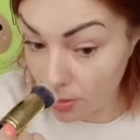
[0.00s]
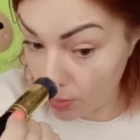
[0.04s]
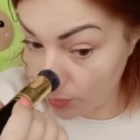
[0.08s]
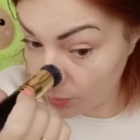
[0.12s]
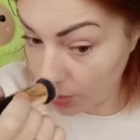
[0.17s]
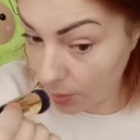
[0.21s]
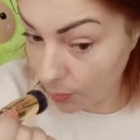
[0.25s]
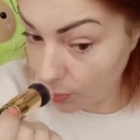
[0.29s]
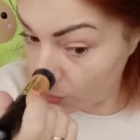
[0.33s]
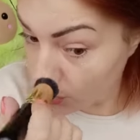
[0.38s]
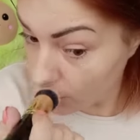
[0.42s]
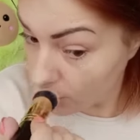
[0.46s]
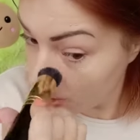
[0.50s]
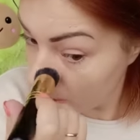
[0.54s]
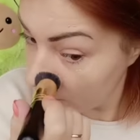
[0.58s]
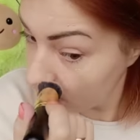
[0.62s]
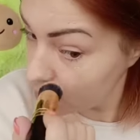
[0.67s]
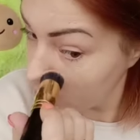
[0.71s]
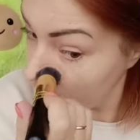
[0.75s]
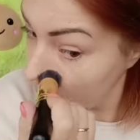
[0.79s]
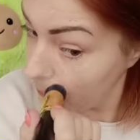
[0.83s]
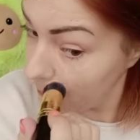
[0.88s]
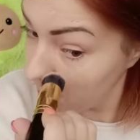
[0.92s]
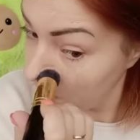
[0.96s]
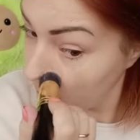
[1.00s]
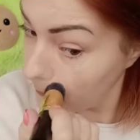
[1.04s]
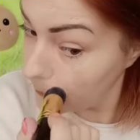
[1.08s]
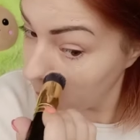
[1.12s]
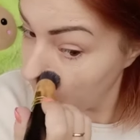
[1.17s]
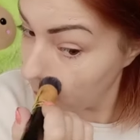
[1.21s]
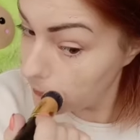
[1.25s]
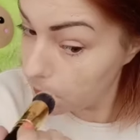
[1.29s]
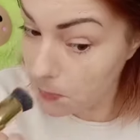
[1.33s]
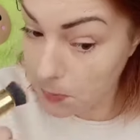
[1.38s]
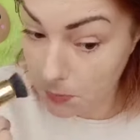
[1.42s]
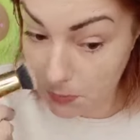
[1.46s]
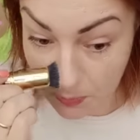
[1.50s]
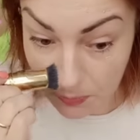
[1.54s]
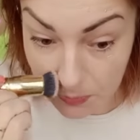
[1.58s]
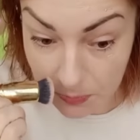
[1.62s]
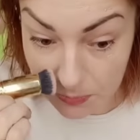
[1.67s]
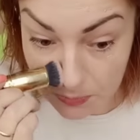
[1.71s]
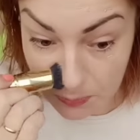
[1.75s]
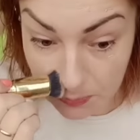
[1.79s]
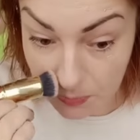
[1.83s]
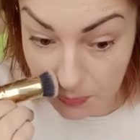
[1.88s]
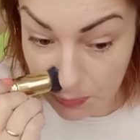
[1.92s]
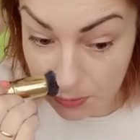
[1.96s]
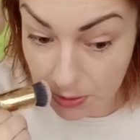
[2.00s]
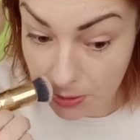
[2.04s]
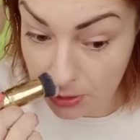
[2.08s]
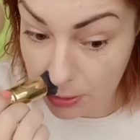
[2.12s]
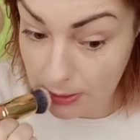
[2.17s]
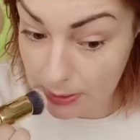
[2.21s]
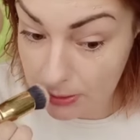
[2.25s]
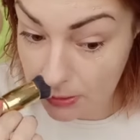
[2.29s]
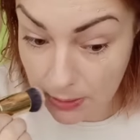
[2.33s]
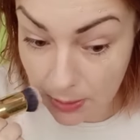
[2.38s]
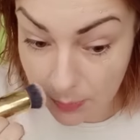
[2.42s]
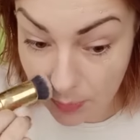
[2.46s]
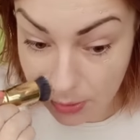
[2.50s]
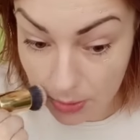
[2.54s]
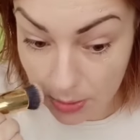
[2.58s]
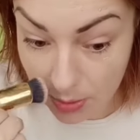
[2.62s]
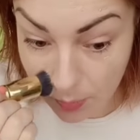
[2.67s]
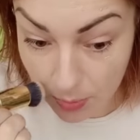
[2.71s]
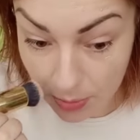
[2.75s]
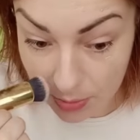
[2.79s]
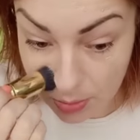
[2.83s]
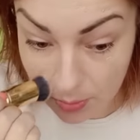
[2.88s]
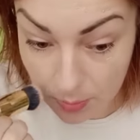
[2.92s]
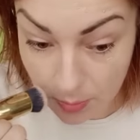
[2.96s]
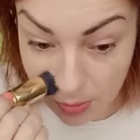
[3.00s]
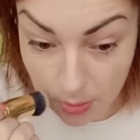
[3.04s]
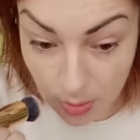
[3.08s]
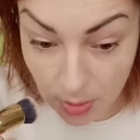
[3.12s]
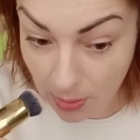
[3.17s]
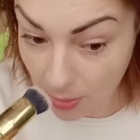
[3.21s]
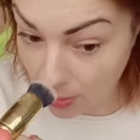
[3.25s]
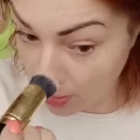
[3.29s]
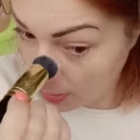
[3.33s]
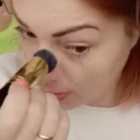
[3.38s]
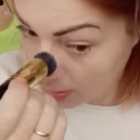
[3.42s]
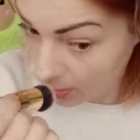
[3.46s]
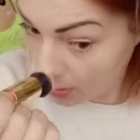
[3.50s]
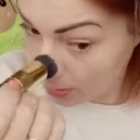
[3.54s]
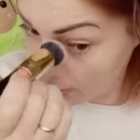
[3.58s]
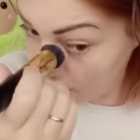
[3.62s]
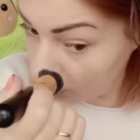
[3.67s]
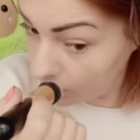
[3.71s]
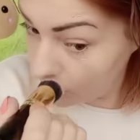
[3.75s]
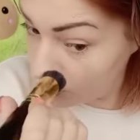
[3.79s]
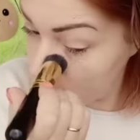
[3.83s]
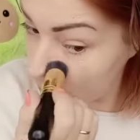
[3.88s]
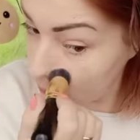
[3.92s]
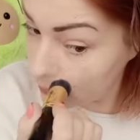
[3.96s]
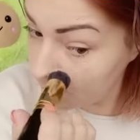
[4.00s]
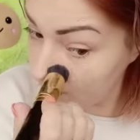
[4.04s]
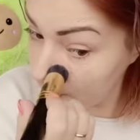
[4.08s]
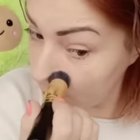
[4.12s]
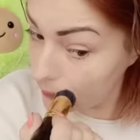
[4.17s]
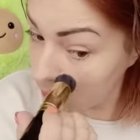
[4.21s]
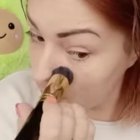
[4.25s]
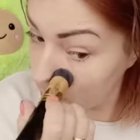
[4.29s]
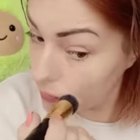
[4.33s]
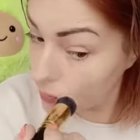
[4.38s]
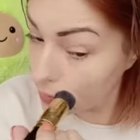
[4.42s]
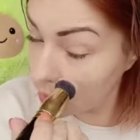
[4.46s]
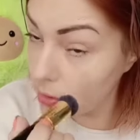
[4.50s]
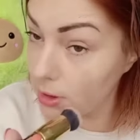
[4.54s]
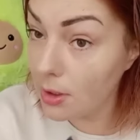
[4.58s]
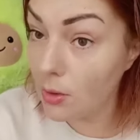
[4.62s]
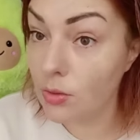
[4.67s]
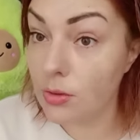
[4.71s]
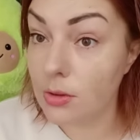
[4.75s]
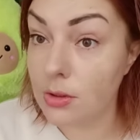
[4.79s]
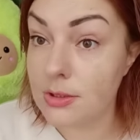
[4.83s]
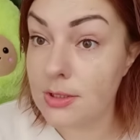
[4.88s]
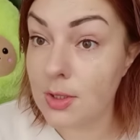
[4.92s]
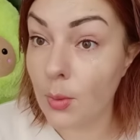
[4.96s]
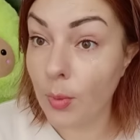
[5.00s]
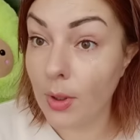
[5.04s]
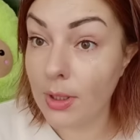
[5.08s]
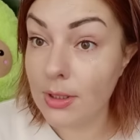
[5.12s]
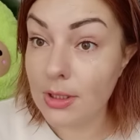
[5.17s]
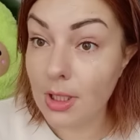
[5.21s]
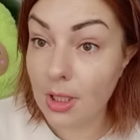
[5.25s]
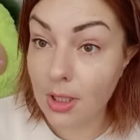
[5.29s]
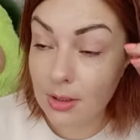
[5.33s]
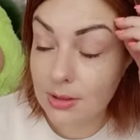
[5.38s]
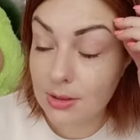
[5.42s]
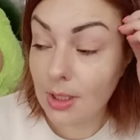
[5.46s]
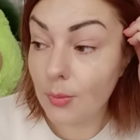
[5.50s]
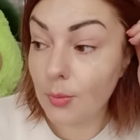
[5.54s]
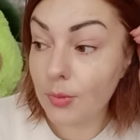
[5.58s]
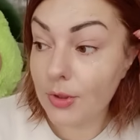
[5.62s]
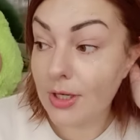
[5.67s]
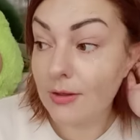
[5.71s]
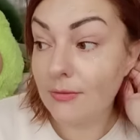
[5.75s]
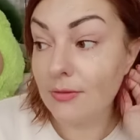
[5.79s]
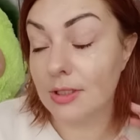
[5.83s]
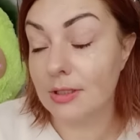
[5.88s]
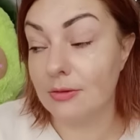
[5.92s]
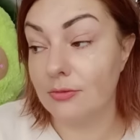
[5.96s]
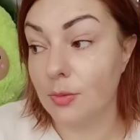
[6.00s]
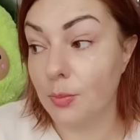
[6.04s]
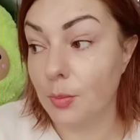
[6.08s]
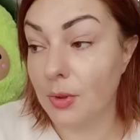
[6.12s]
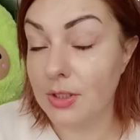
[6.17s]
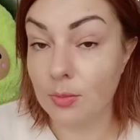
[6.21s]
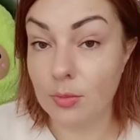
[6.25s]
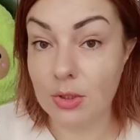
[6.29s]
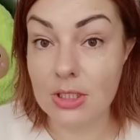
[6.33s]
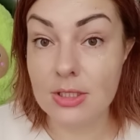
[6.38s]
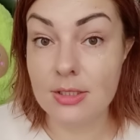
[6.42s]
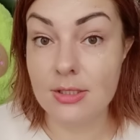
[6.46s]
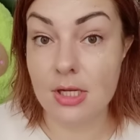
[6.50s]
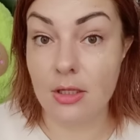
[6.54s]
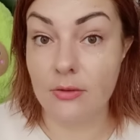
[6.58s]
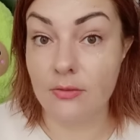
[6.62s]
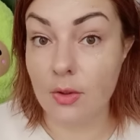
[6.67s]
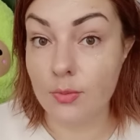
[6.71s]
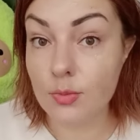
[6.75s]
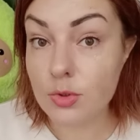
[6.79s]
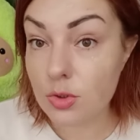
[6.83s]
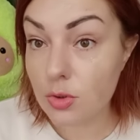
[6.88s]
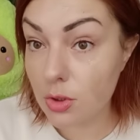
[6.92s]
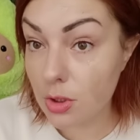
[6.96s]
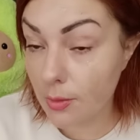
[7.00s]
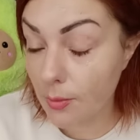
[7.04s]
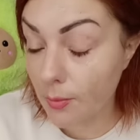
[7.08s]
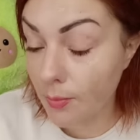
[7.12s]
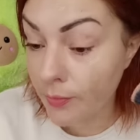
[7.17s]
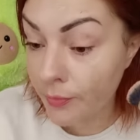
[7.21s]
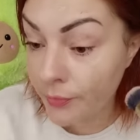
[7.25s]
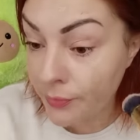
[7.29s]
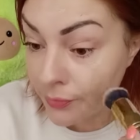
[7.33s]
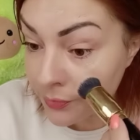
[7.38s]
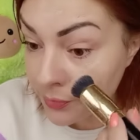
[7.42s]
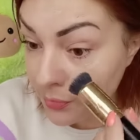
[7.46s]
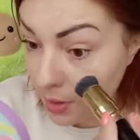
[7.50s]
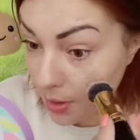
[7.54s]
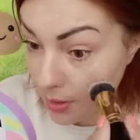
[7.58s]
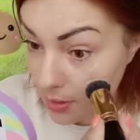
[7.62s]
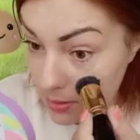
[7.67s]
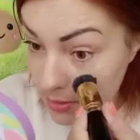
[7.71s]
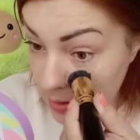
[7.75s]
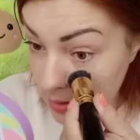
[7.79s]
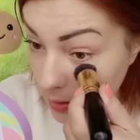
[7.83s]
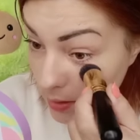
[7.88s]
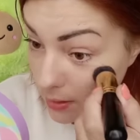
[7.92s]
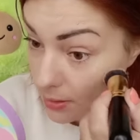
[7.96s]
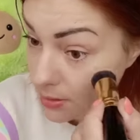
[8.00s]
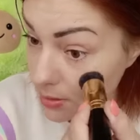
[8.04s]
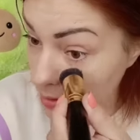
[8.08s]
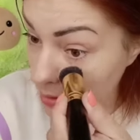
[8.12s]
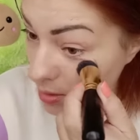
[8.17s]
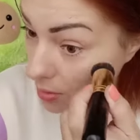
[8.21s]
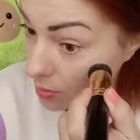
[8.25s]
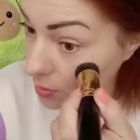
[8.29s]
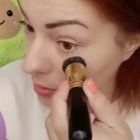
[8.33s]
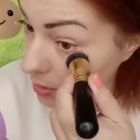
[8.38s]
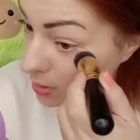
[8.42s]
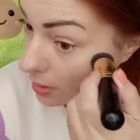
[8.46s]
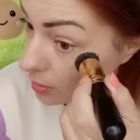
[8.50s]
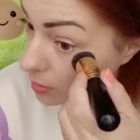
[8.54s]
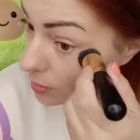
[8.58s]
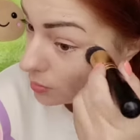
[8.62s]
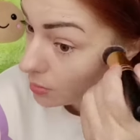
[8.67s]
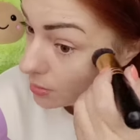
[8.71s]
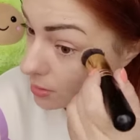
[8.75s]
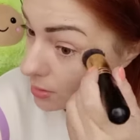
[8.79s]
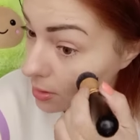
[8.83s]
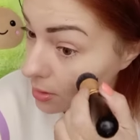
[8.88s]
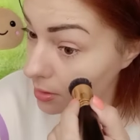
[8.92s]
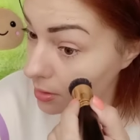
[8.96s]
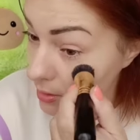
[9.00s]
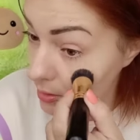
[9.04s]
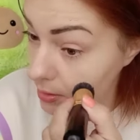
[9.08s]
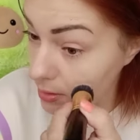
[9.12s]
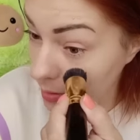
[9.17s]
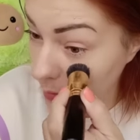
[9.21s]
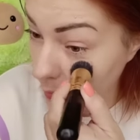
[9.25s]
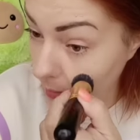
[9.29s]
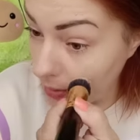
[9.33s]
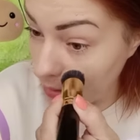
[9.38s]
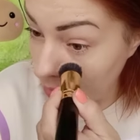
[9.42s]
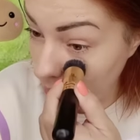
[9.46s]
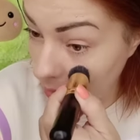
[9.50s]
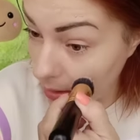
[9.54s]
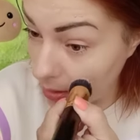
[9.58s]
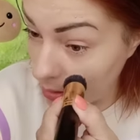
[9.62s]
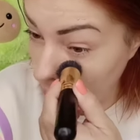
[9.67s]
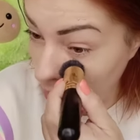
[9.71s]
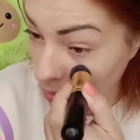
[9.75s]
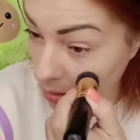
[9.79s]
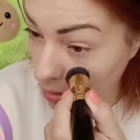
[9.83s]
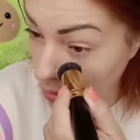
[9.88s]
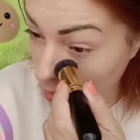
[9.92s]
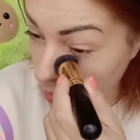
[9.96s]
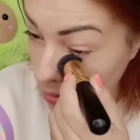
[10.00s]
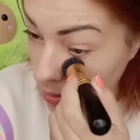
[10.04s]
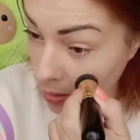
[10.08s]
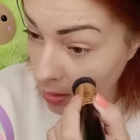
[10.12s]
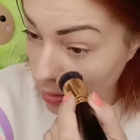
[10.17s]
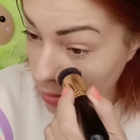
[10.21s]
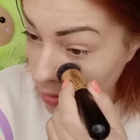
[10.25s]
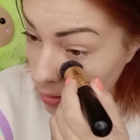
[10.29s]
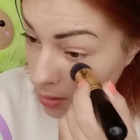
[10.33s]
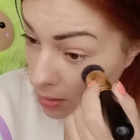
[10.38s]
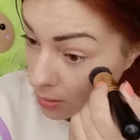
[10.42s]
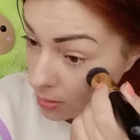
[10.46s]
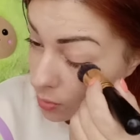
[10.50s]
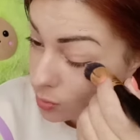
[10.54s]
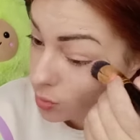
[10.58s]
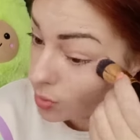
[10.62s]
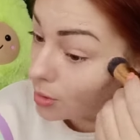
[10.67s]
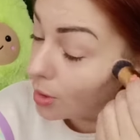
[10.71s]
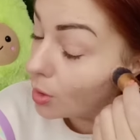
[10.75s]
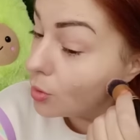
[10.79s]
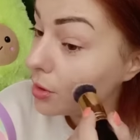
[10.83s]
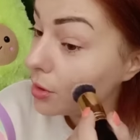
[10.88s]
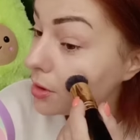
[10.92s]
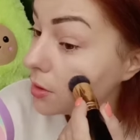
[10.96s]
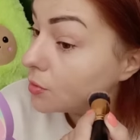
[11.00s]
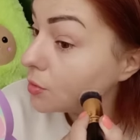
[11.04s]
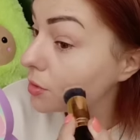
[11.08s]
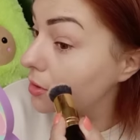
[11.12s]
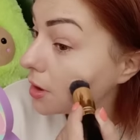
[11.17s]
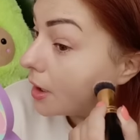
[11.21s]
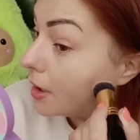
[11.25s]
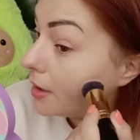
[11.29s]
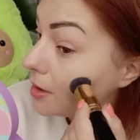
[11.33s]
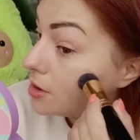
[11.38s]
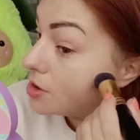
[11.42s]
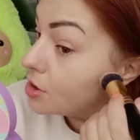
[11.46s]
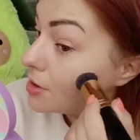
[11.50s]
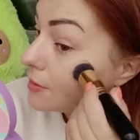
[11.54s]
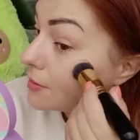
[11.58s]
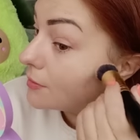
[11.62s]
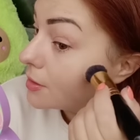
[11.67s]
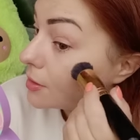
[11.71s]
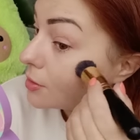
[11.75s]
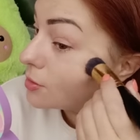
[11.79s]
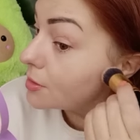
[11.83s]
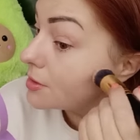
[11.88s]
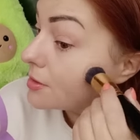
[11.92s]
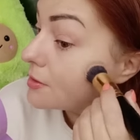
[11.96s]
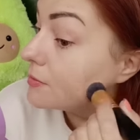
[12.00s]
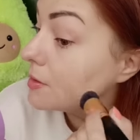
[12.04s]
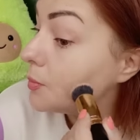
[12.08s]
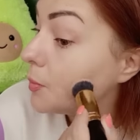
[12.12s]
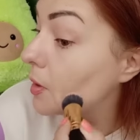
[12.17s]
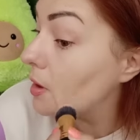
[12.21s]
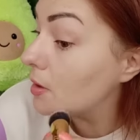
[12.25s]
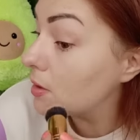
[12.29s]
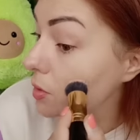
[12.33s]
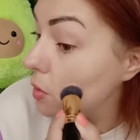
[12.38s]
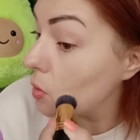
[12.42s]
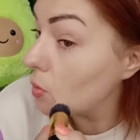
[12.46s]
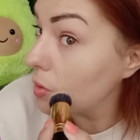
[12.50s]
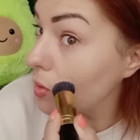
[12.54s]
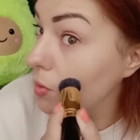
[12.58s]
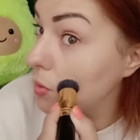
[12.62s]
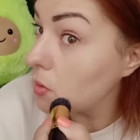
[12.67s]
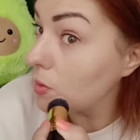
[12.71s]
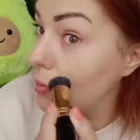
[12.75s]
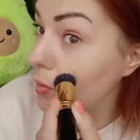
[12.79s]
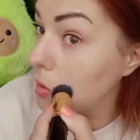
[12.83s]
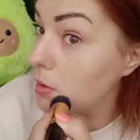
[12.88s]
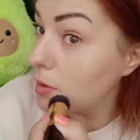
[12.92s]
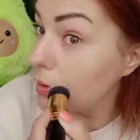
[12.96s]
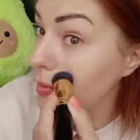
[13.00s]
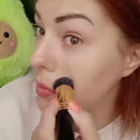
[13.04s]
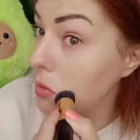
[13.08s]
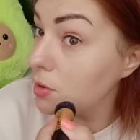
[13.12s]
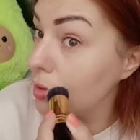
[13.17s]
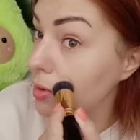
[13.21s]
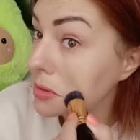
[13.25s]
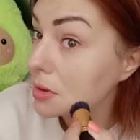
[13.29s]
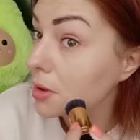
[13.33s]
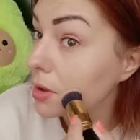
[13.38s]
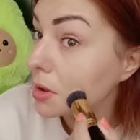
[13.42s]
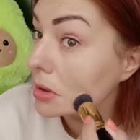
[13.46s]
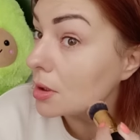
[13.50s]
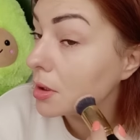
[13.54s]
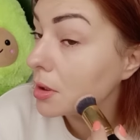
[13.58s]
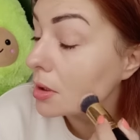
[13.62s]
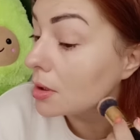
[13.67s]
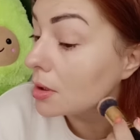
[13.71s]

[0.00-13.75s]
У меня поры расширены в той зоне, хоть и кожа сейчас нормальная, поэтому будет видно. На руке он западал, да, правильно вы подметили, в обзоре э, заказа на руке он западал. Такой какой-то вот коричнево-розовый подтон у него, девчонки.